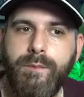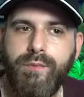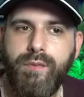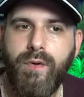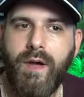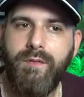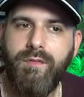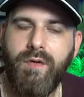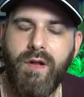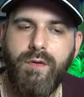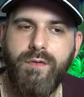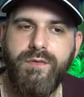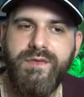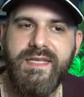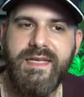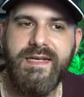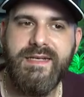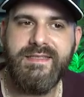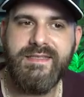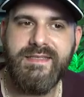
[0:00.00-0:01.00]
pour avoir le
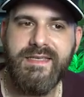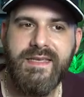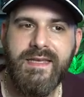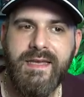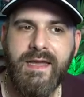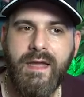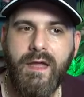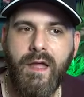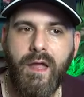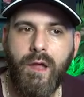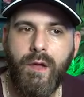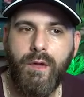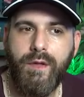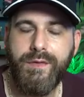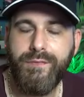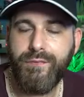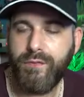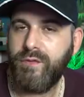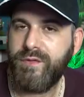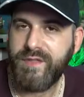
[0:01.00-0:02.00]
DLC, euh,
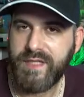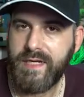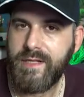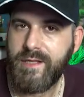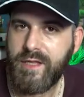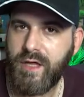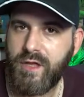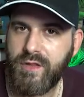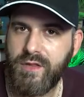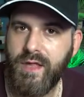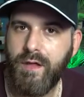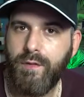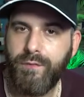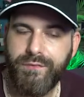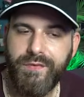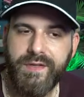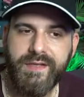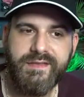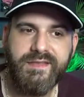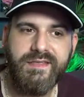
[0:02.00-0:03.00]
il faut le télécharger en
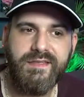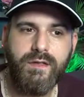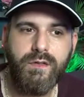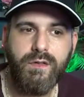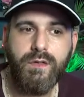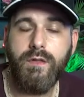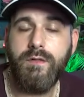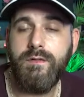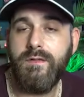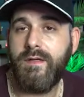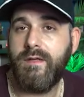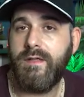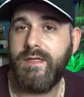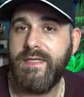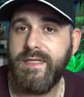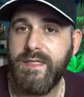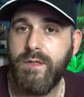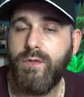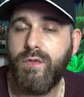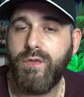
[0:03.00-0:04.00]
fait. C'est un code
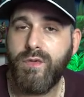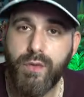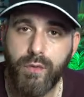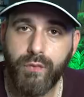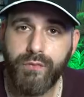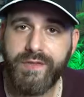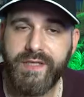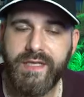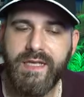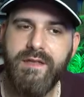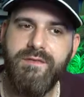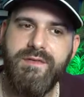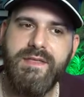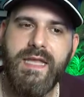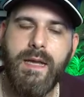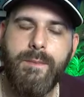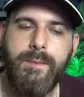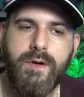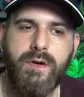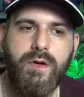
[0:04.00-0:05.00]
lié au compte
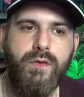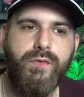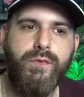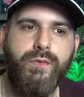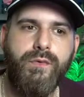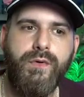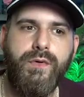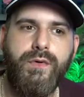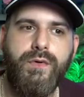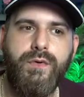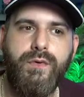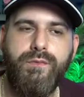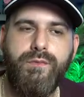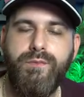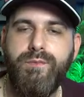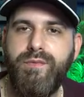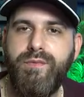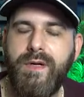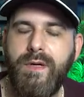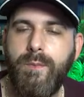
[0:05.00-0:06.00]
évidemment. Donc euh,
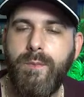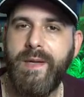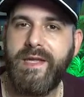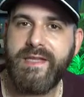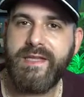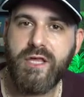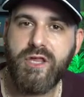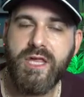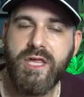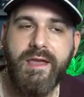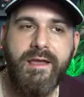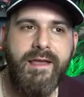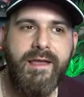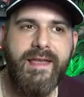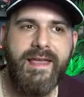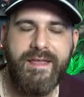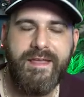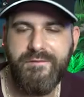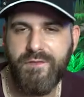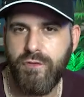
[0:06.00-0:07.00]
vous pourrez le partager
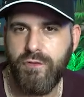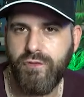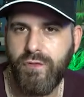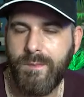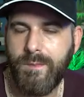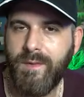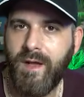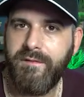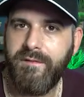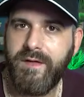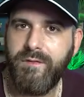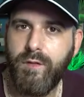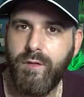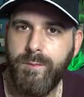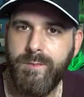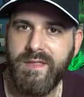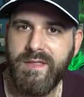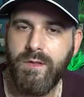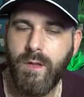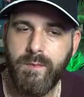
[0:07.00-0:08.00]
éventuellement avec
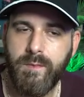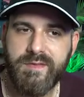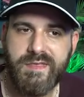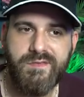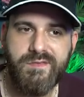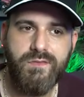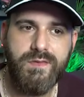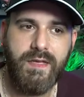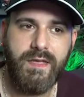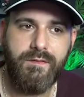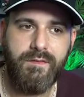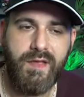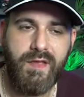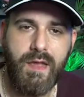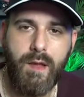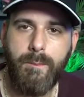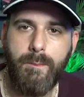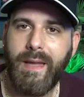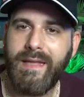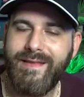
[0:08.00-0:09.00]
votre binôme si vous avez fait
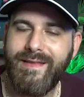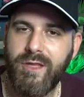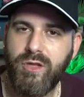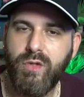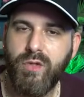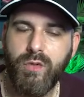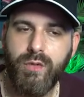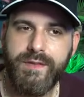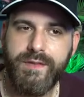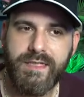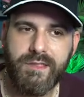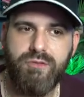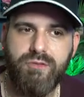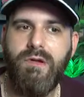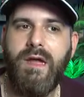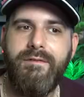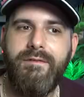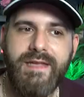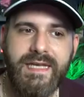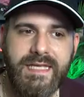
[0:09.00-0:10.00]
un partage de
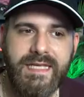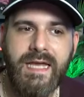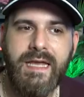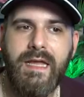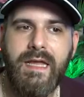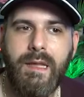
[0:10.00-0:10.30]
connexion avec.